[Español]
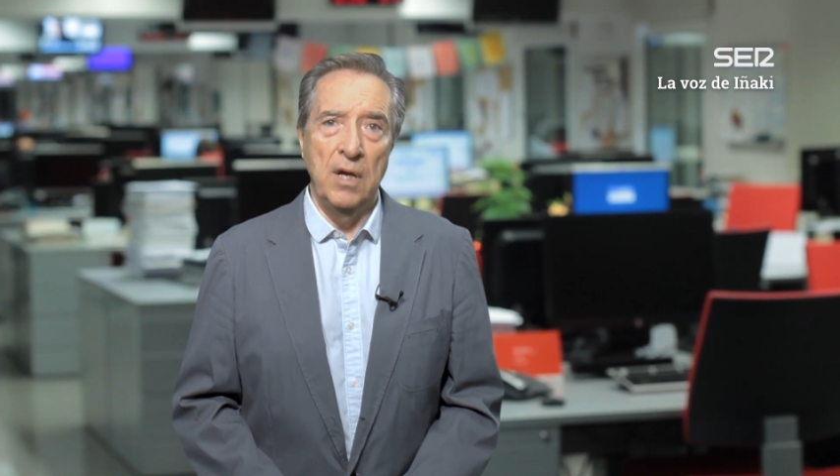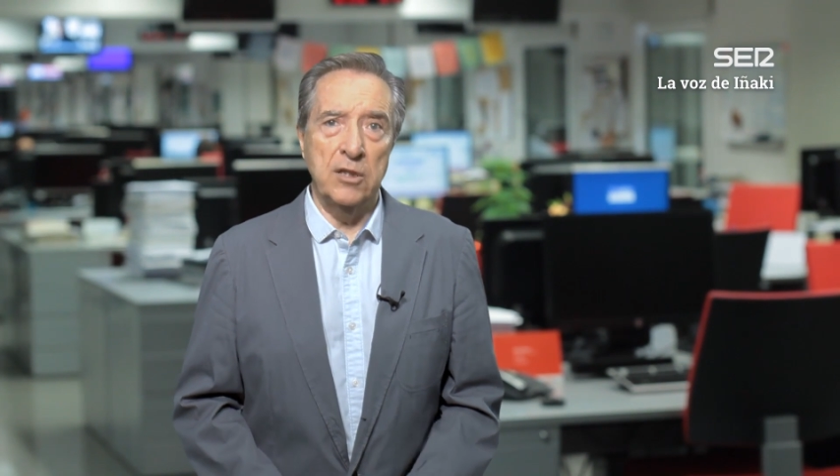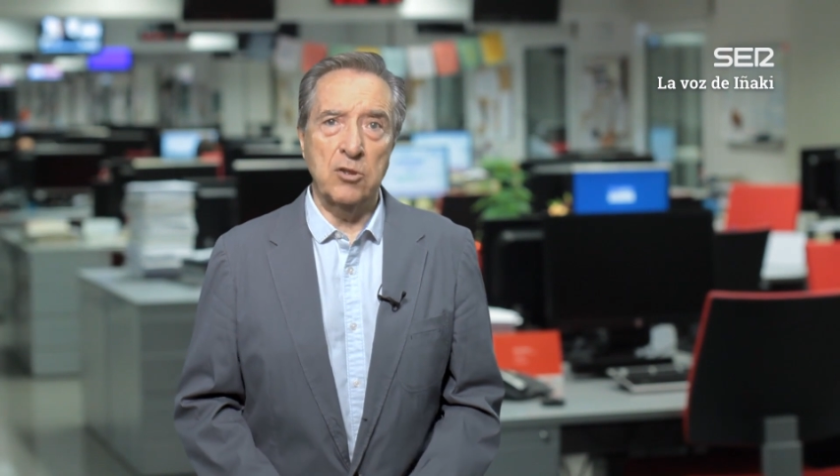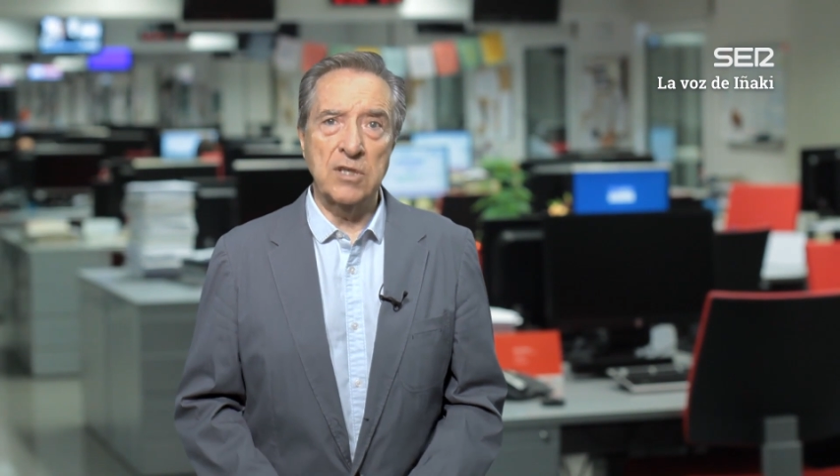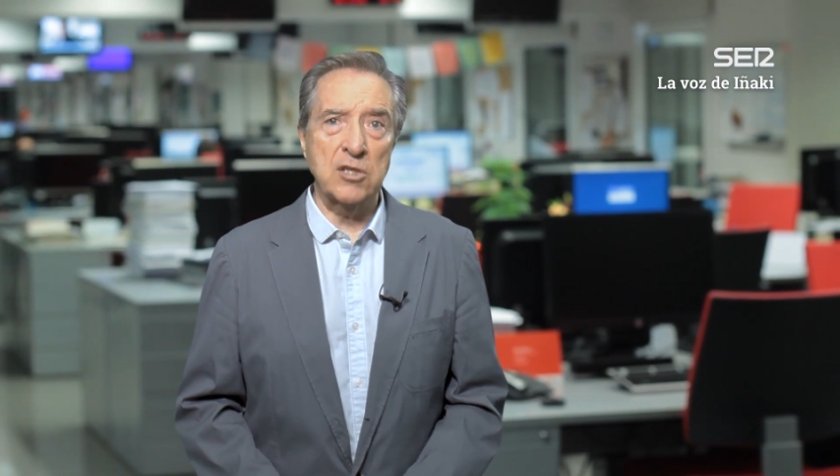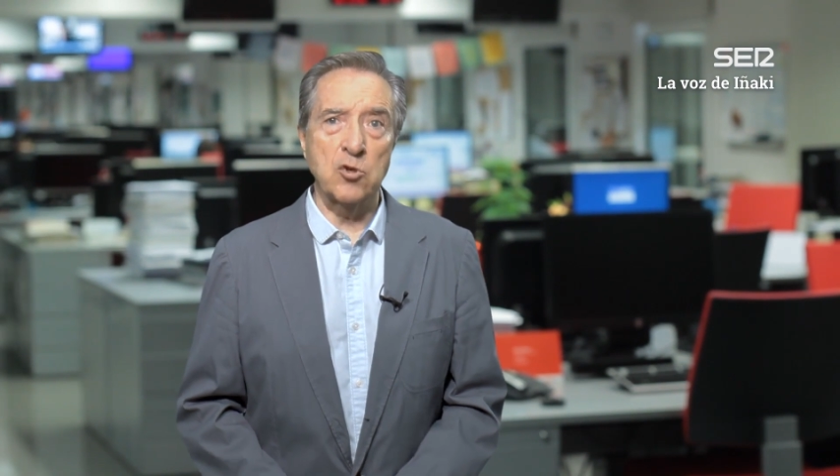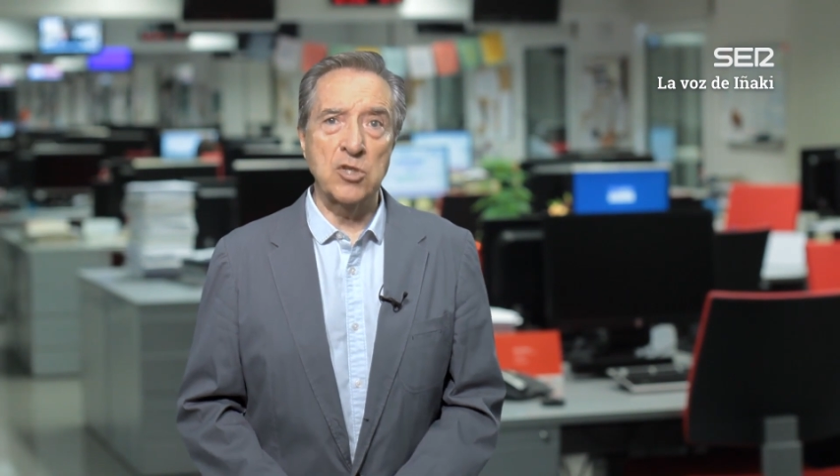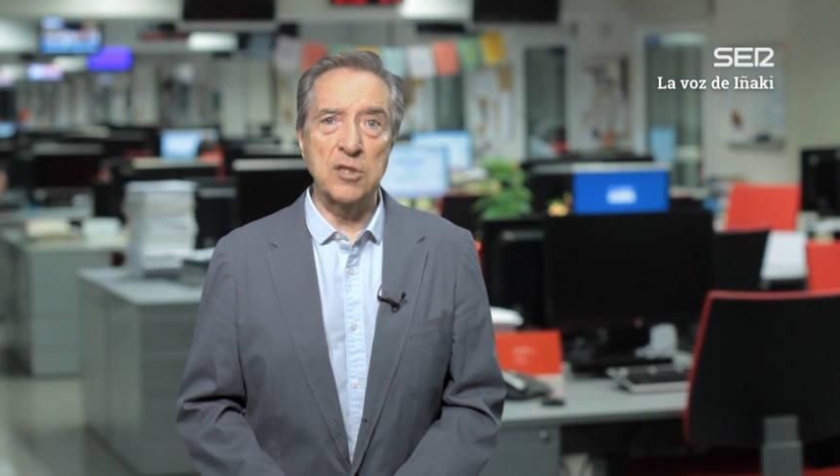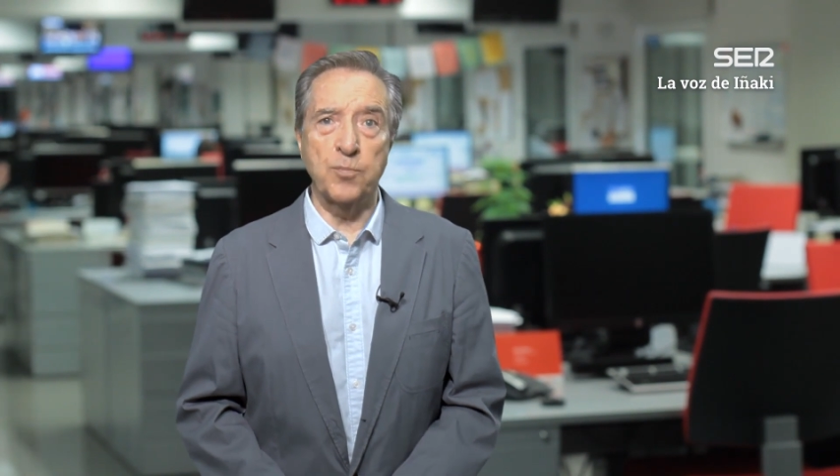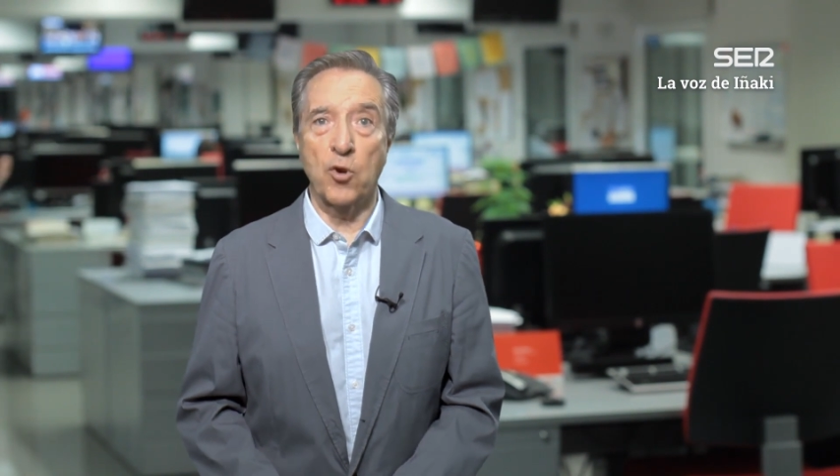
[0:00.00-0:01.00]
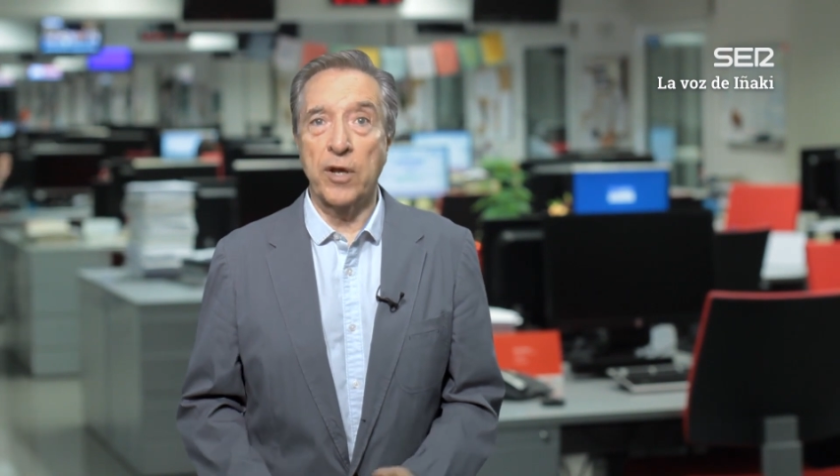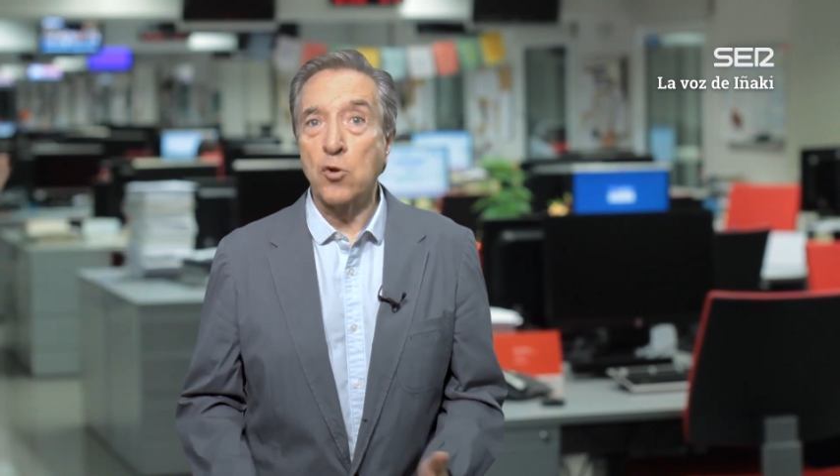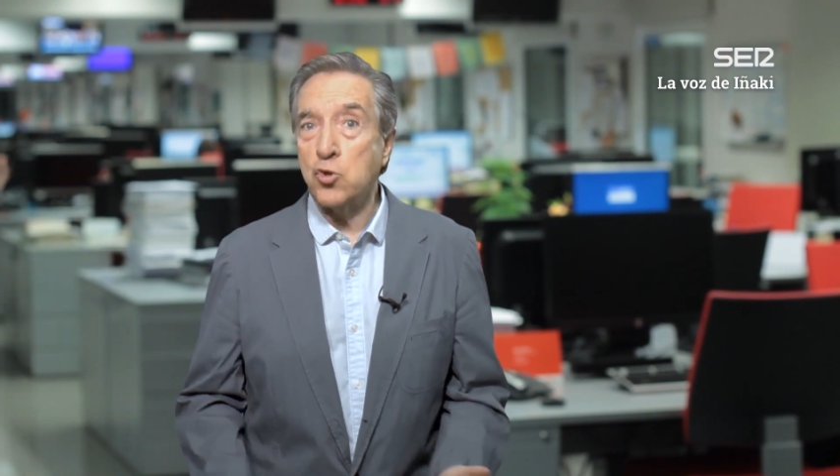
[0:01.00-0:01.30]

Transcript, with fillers: entre otras cosas porque no